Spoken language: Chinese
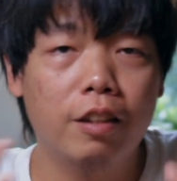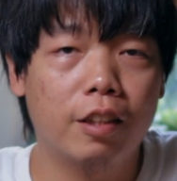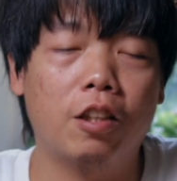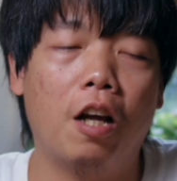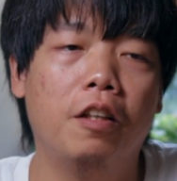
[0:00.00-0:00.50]

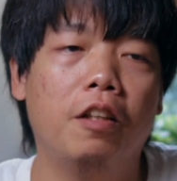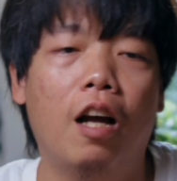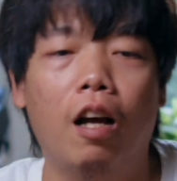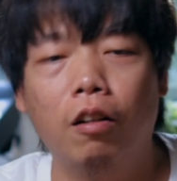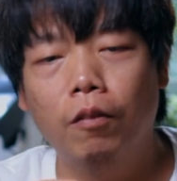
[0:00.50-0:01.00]
山
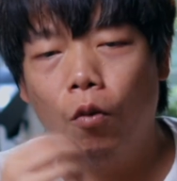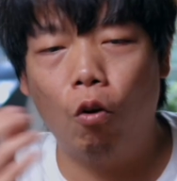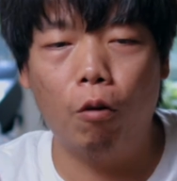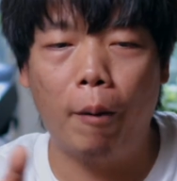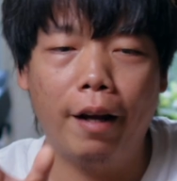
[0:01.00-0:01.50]
呀，
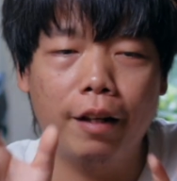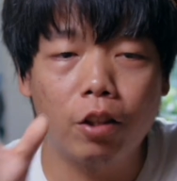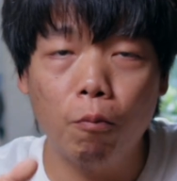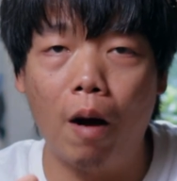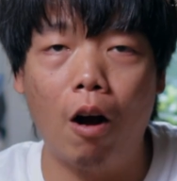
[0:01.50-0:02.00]
或者拍一个
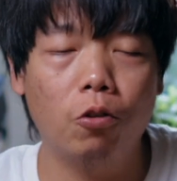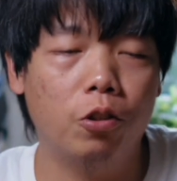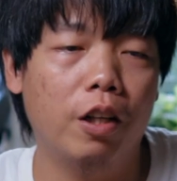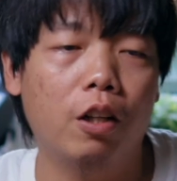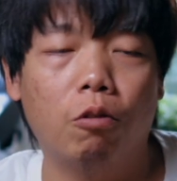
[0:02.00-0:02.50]
灯泡
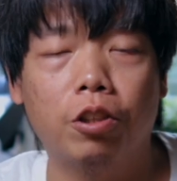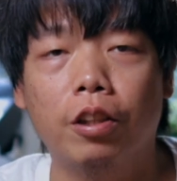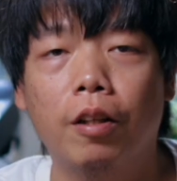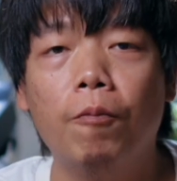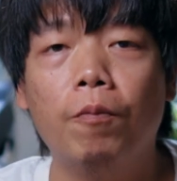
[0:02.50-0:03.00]
之类的东西。